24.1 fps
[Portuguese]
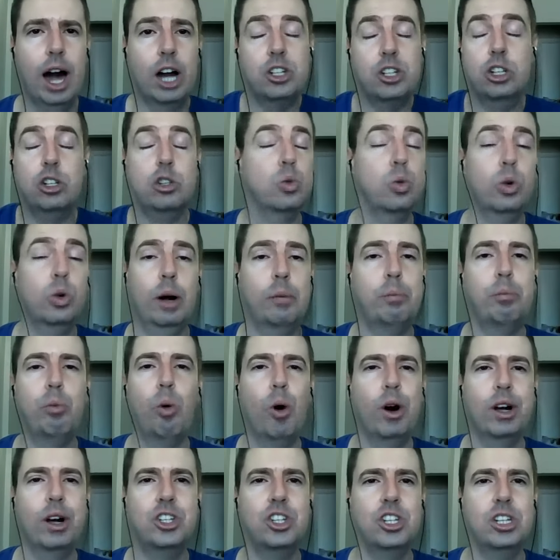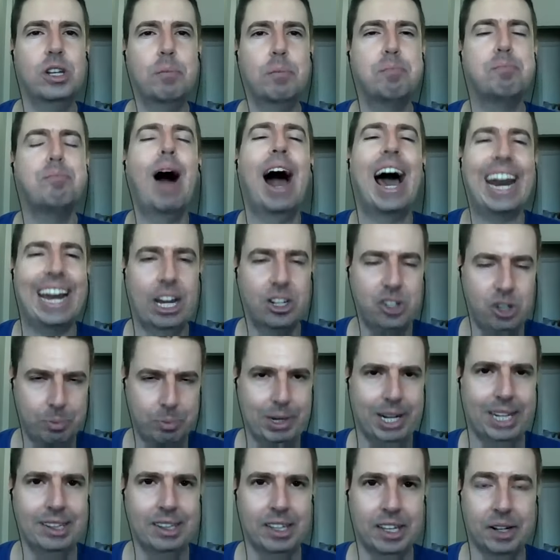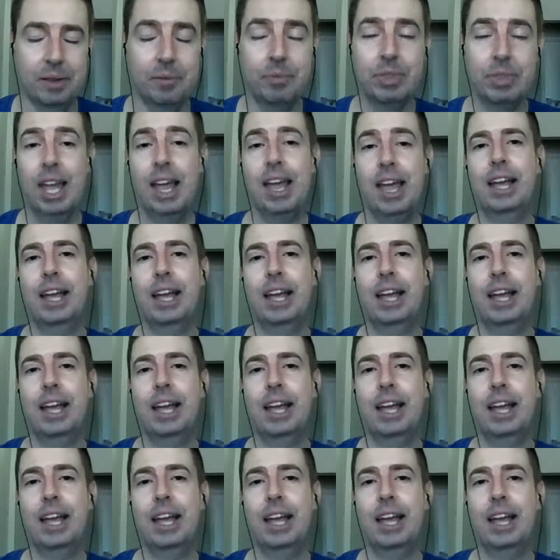a gente nunca pode parar de aprender.